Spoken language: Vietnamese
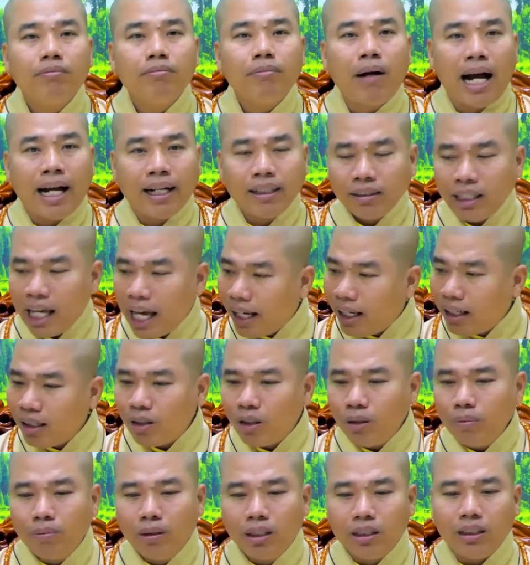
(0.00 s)
bản thân
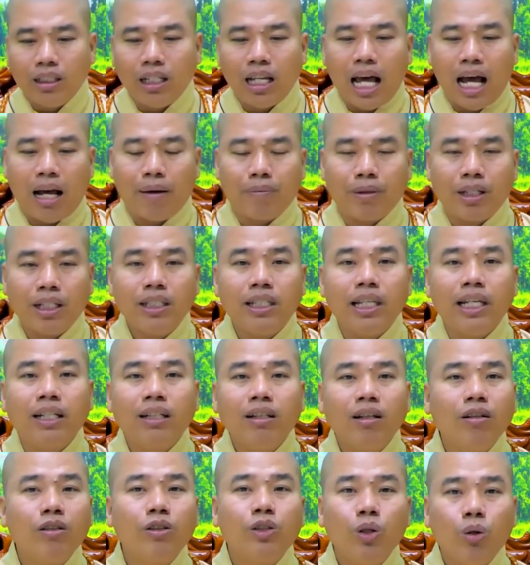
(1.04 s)
của mình làm cái chuyện
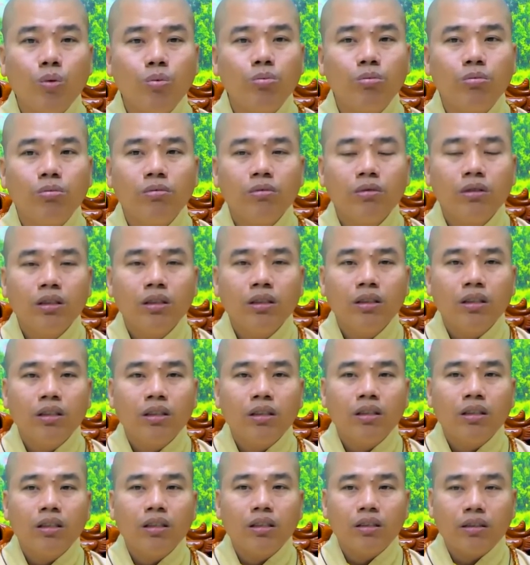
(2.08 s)
đó một chút
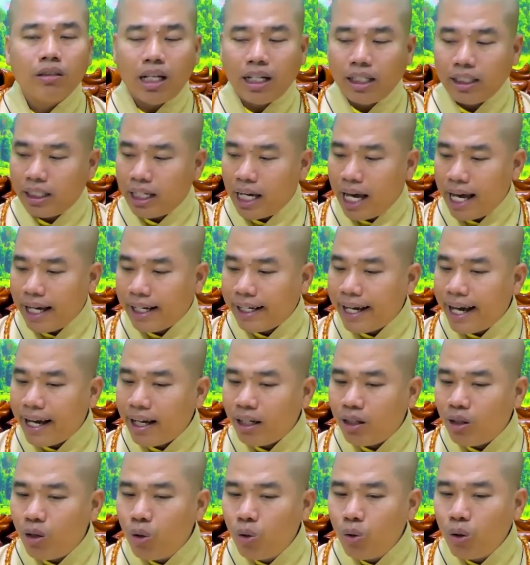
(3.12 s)
tất cả các
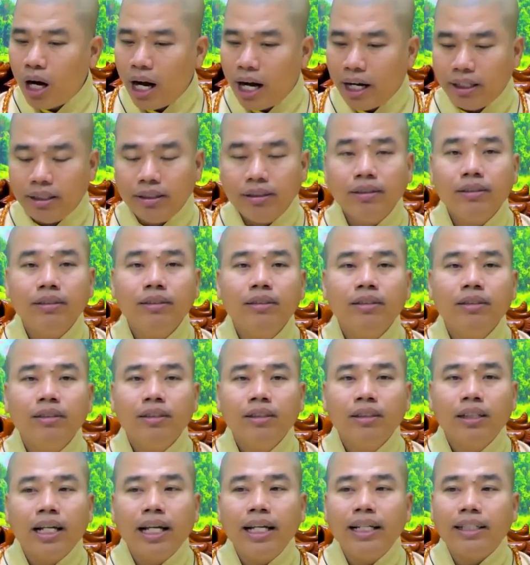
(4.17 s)
khu ở
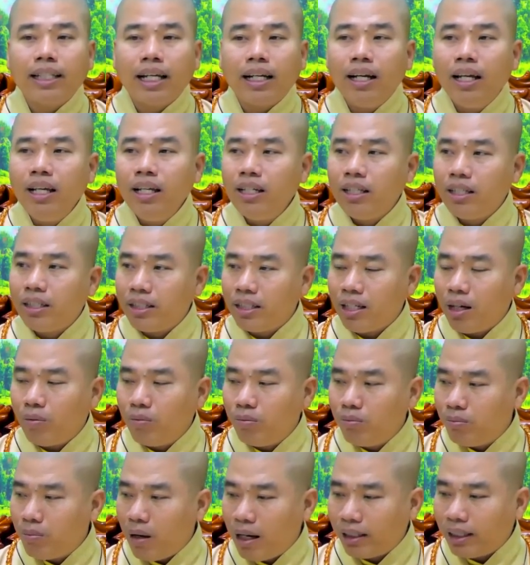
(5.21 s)
khi người ta đi
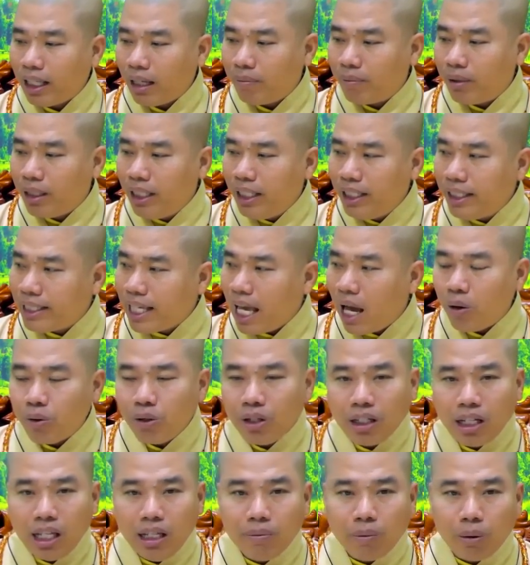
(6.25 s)
xong bản thân mình đi sau
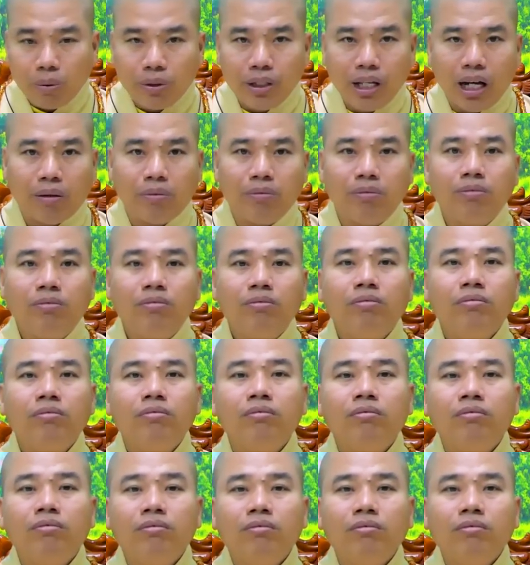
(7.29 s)
nhất đi một vòng
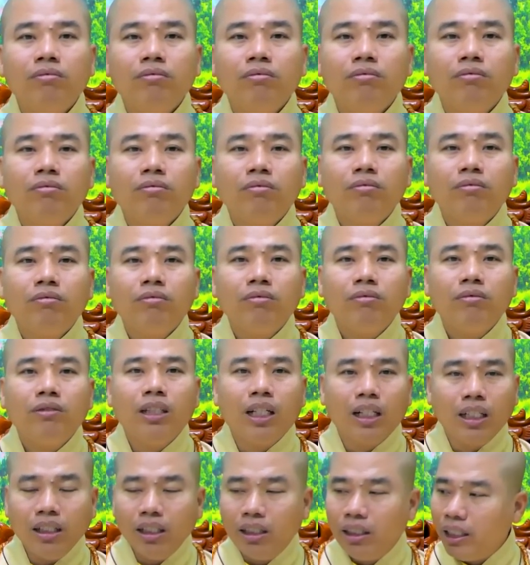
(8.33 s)

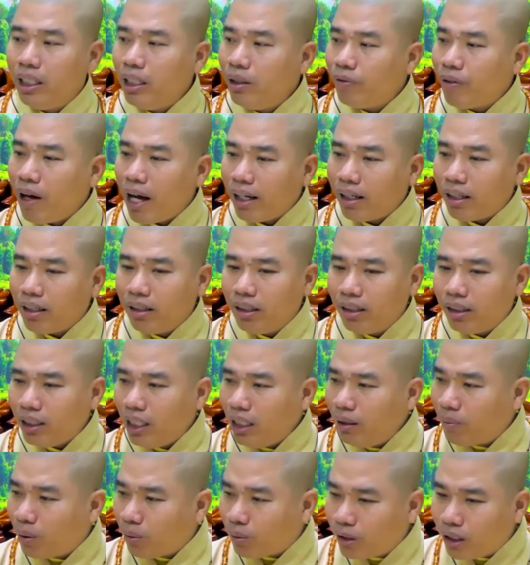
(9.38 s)
những người đi phá cửa
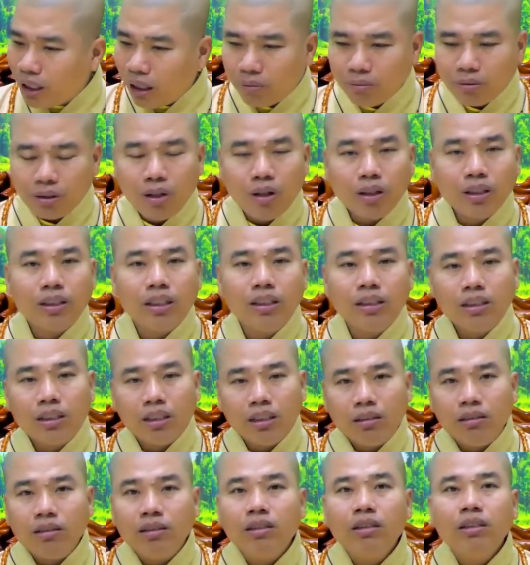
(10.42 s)
đi một vòng coi thử
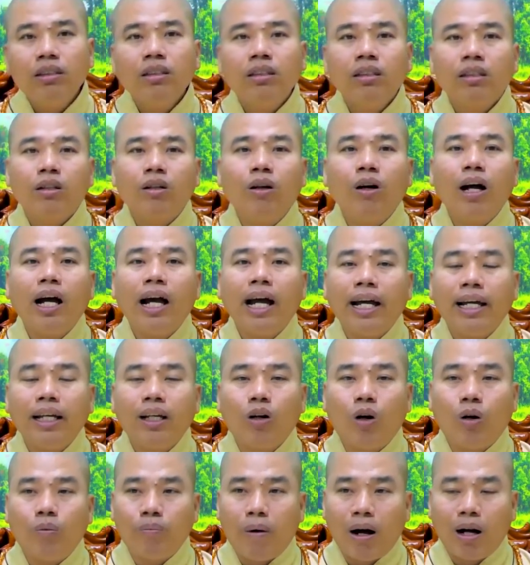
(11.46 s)
coi có ai
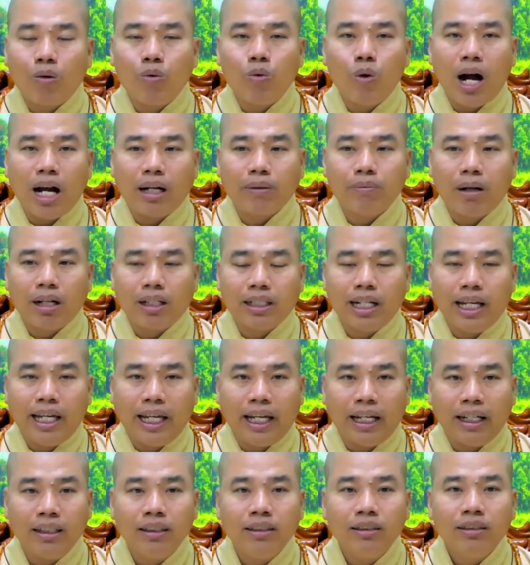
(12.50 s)
còn bật quạt bật
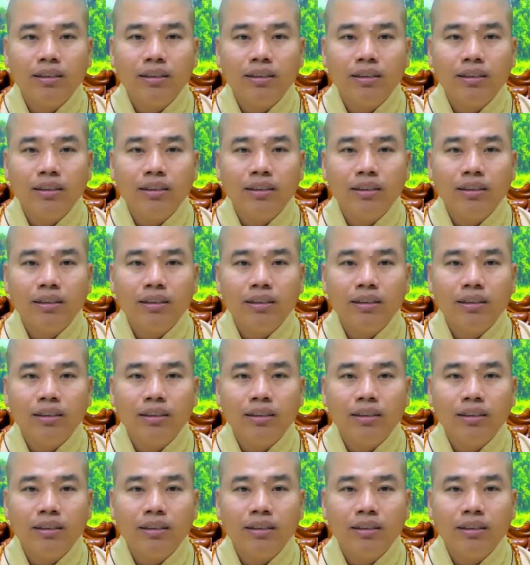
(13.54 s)
đèn